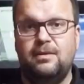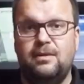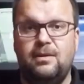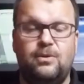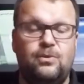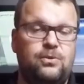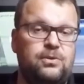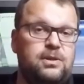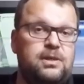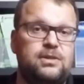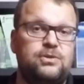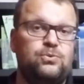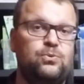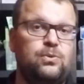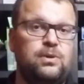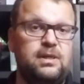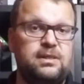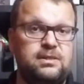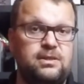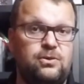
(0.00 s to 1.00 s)
Alors une question
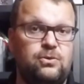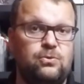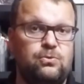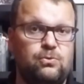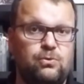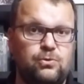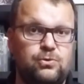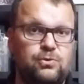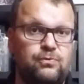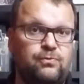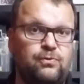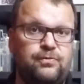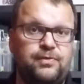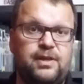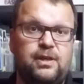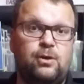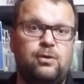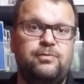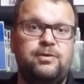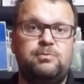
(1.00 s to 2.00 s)
classique que nous recevons avec
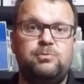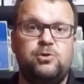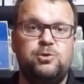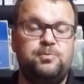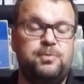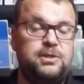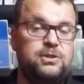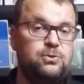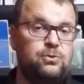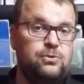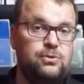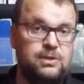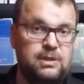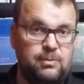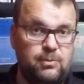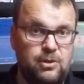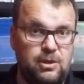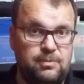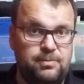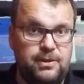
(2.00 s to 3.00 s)
les revêtements spéciaux,
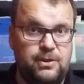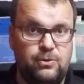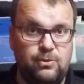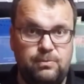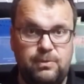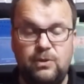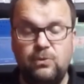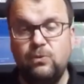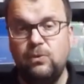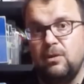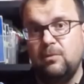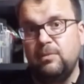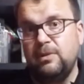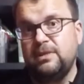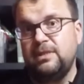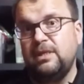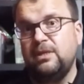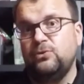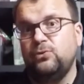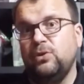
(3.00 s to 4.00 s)
notamment les picots milon, ben,
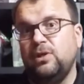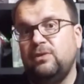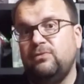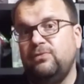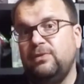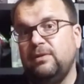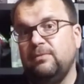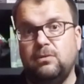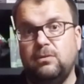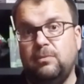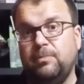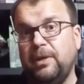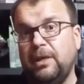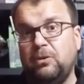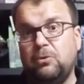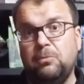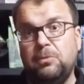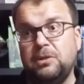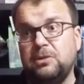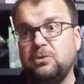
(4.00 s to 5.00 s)
c'est la durée de vie. Après
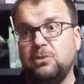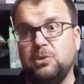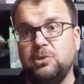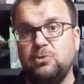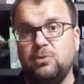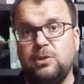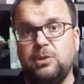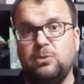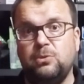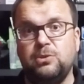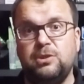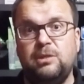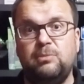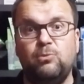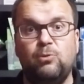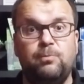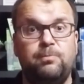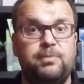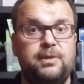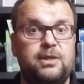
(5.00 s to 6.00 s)
combien de temps je dois changer
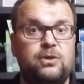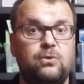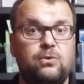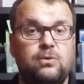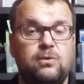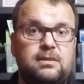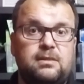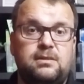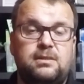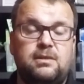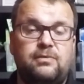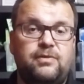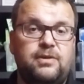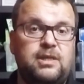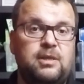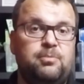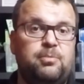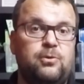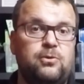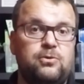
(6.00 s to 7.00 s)
mon picot Ça va
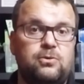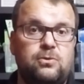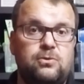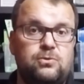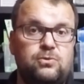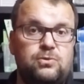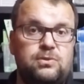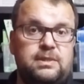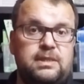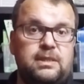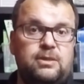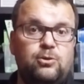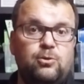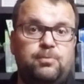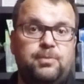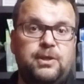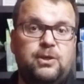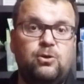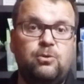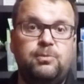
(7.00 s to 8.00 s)
dépendre du style de
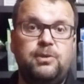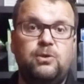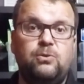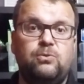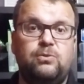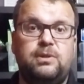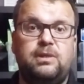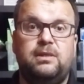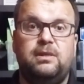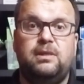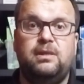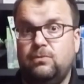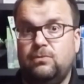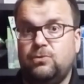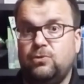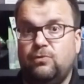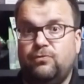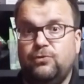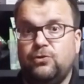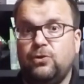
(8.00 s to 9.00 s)
picot milon qui est
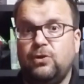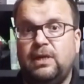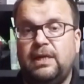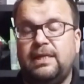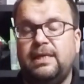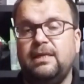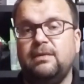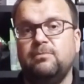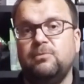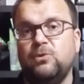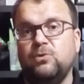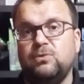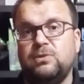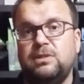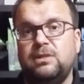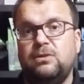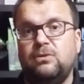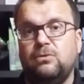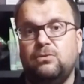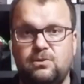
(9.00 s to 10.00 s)
sur votre raquette, mais
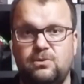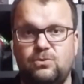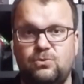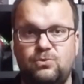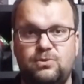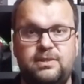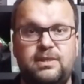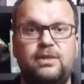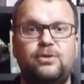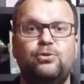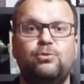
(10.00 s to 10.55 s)
aussi euh, du style de